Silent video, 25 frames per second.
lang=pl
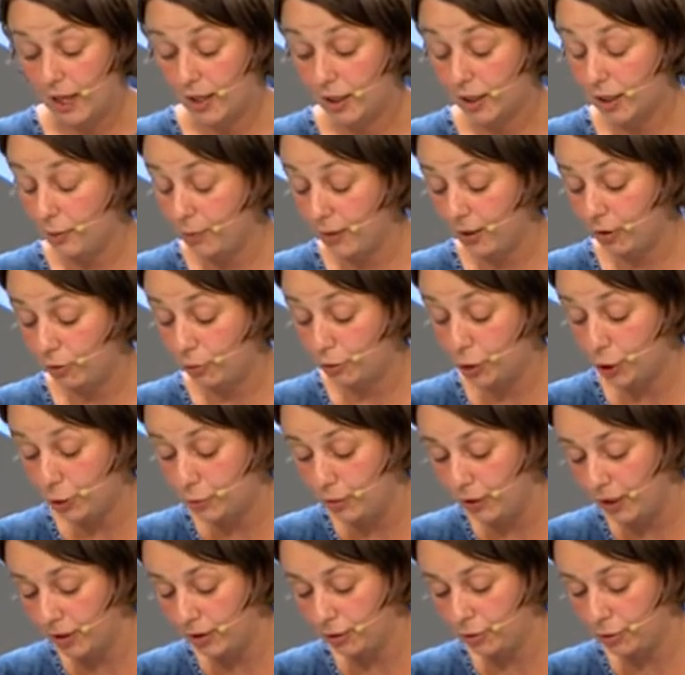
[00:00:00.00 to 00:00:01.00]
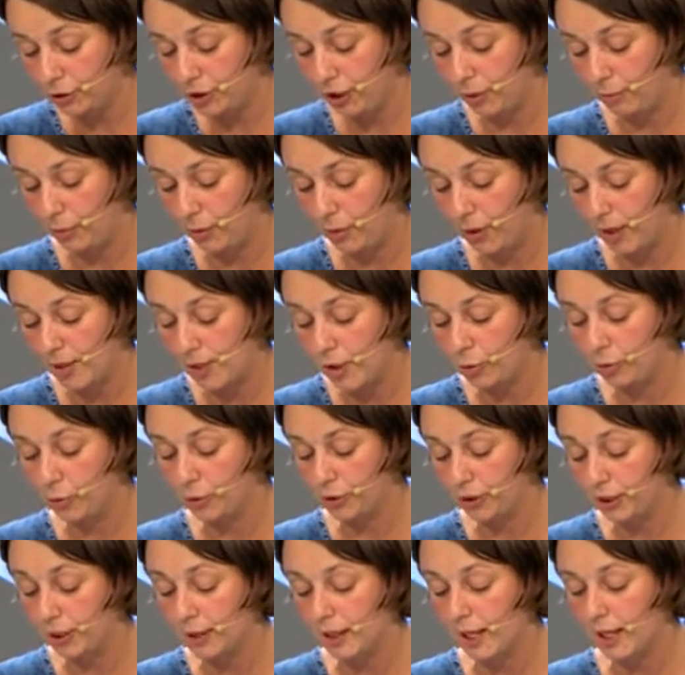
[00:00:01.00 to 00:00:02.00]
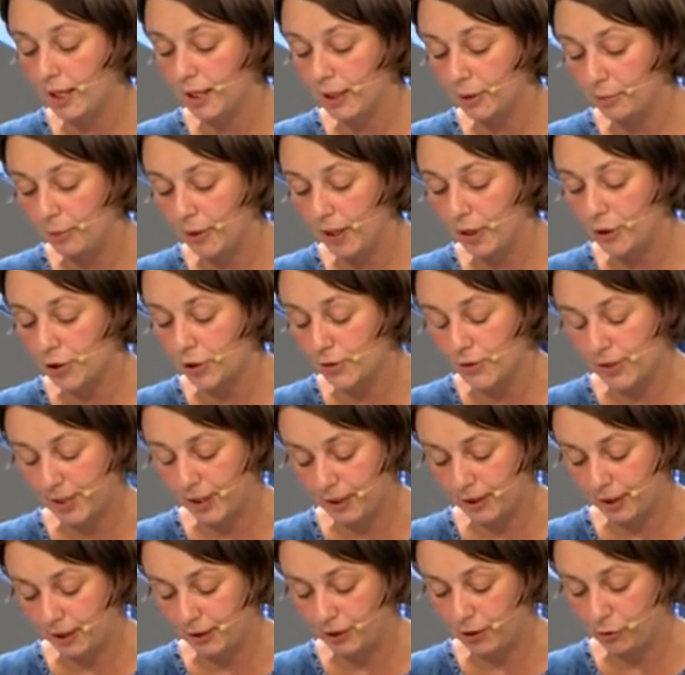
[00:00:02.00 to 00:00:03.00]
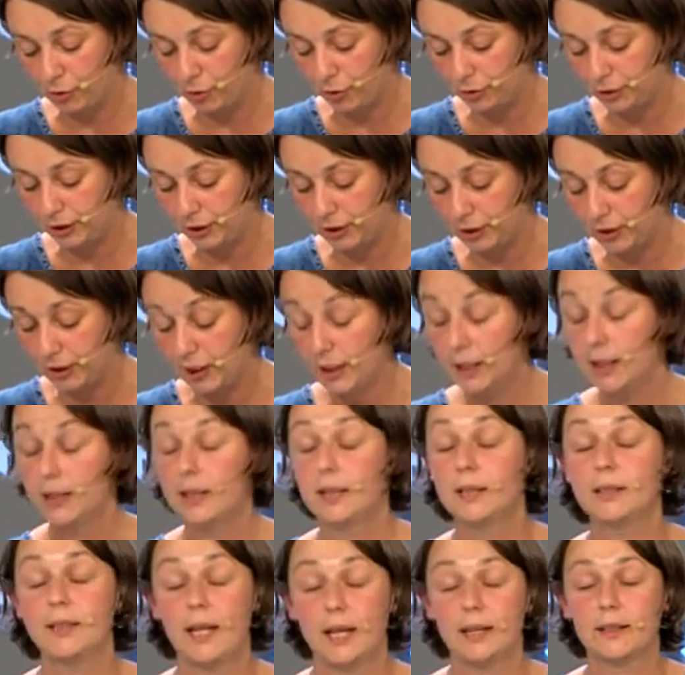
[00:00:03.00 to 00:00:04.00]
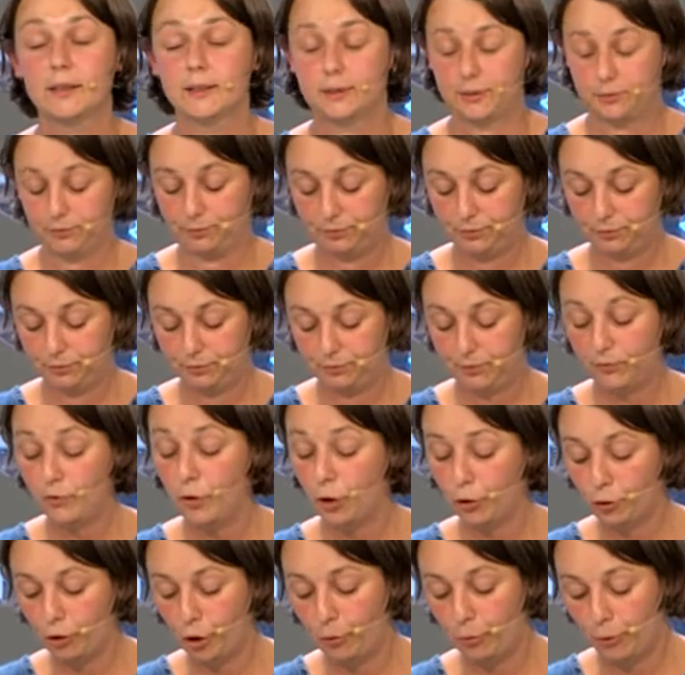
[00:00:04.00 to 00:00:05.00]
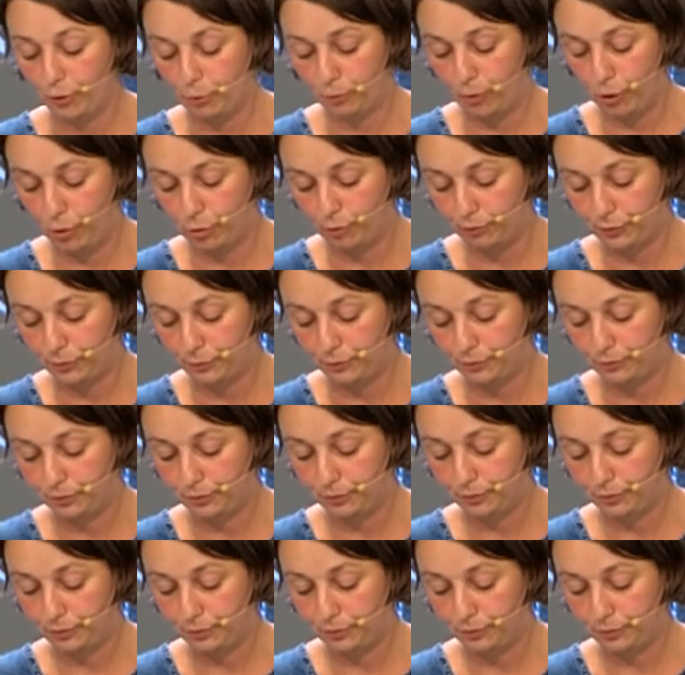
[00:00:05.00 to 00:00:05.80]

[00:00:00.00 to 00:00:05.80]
Rybak uśmiechnął się i pokazał mu kilka ryb leżących na dnie łodzi. Tak, to dobry połów.